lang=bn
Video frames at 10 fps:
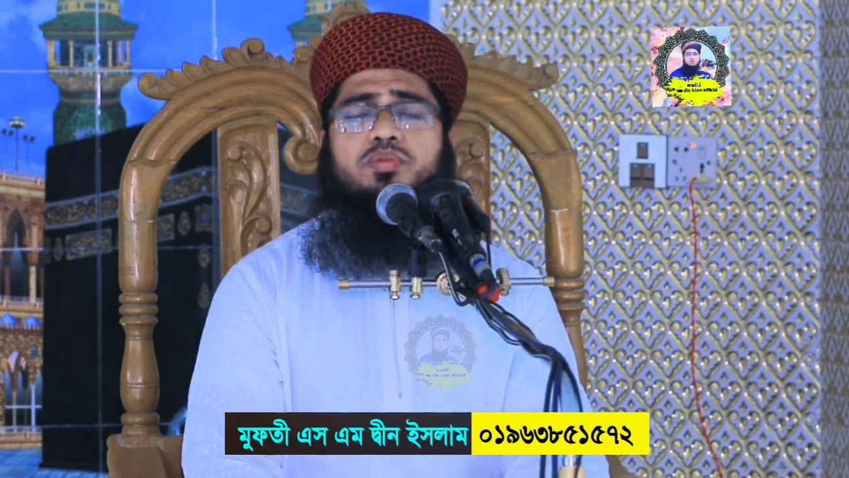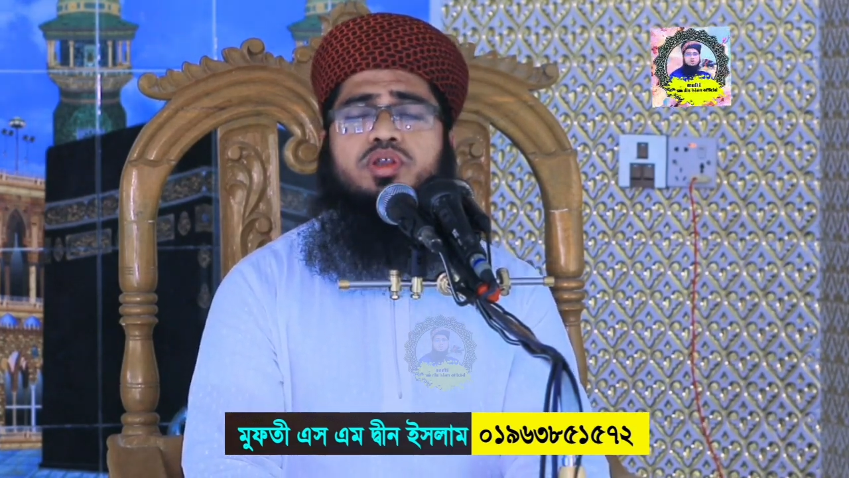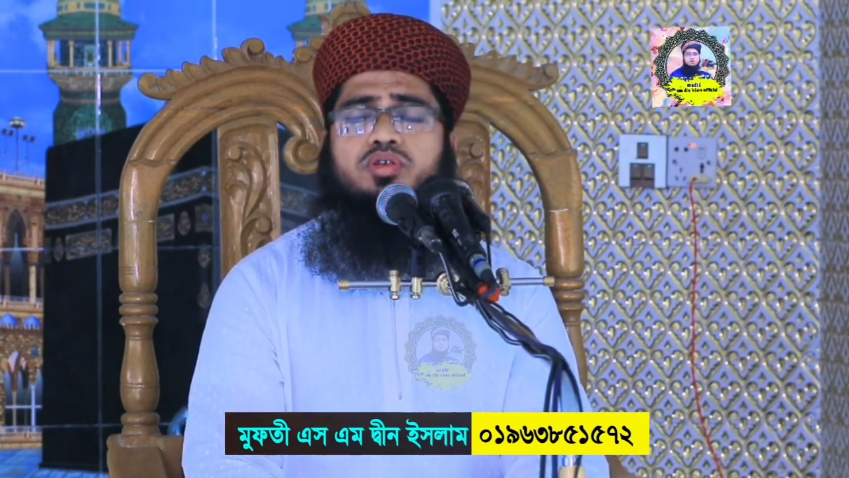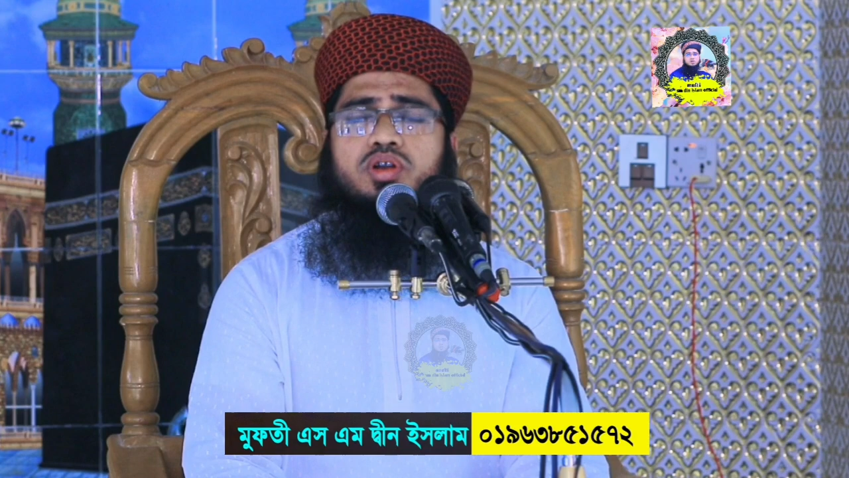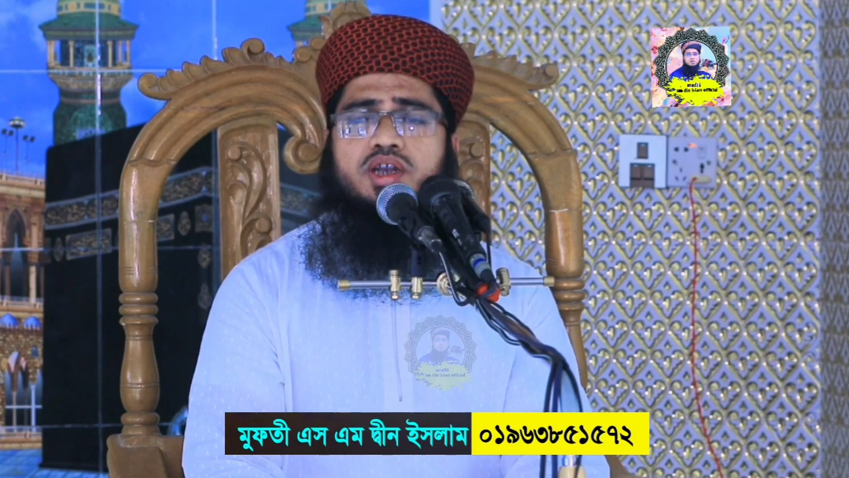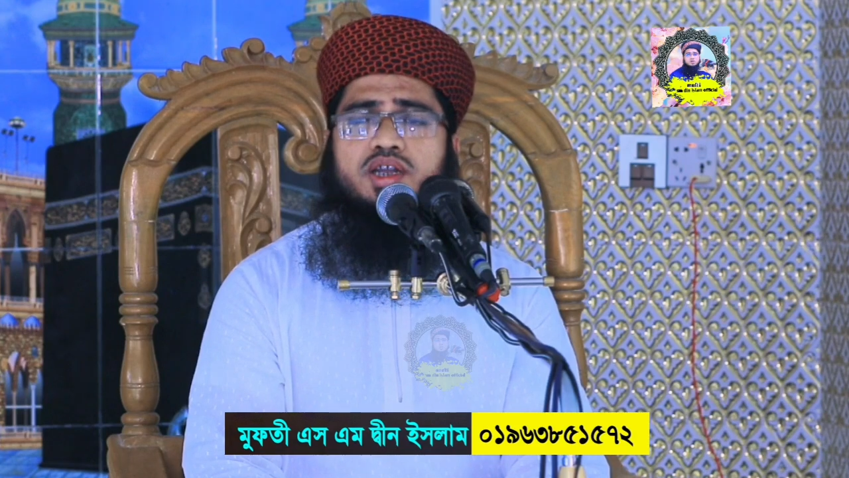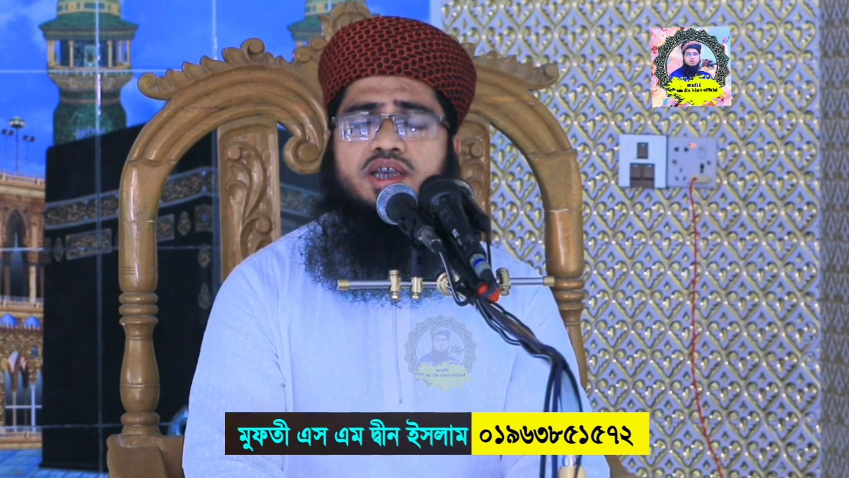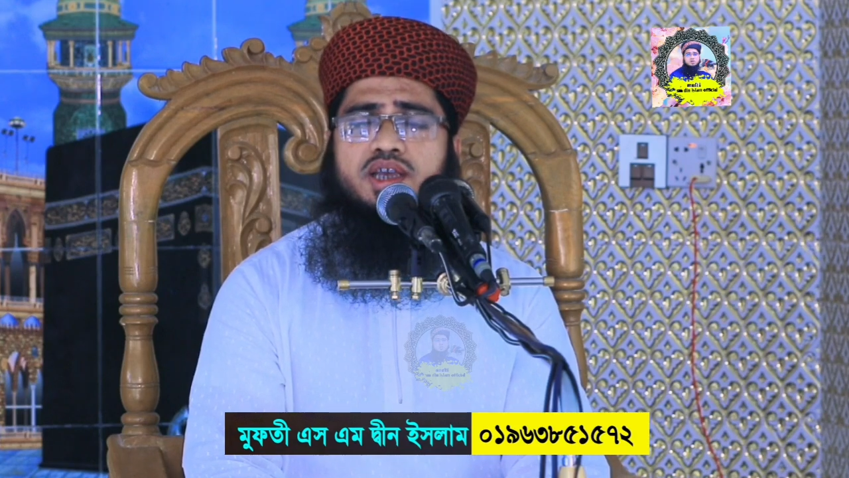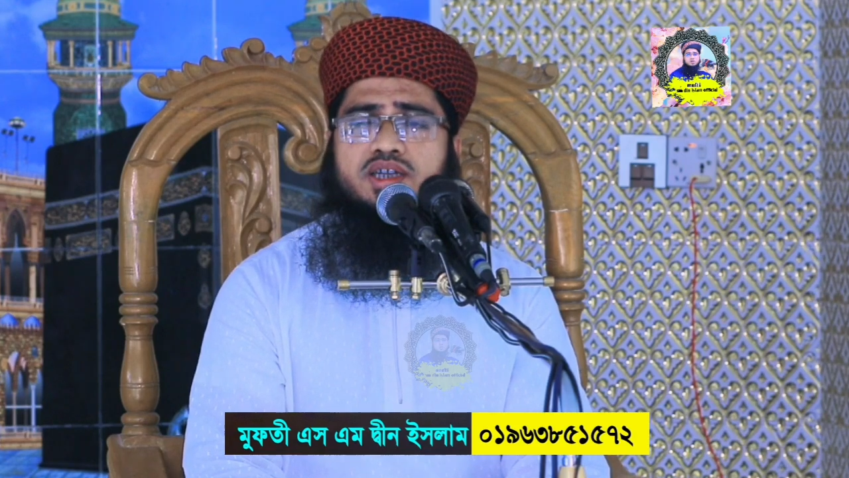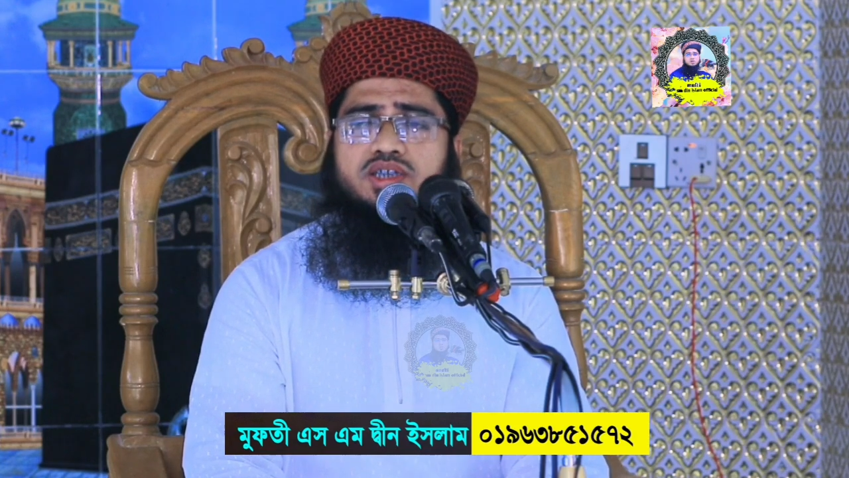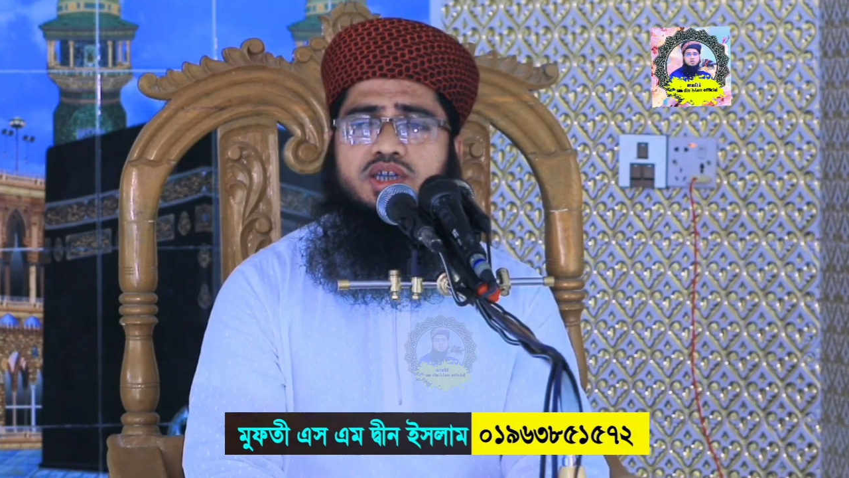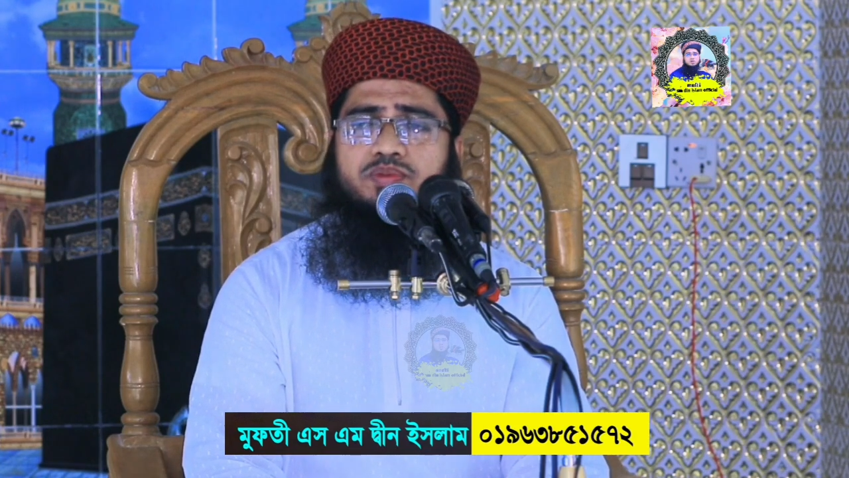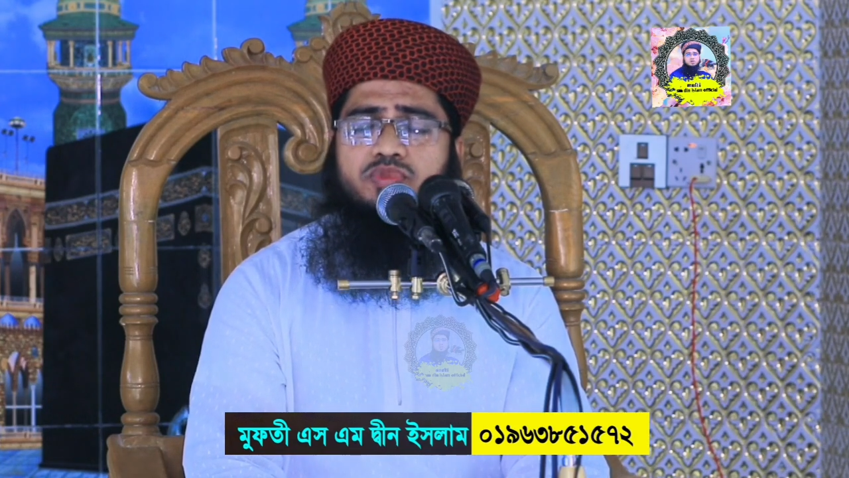ভিতরে লেগে আছে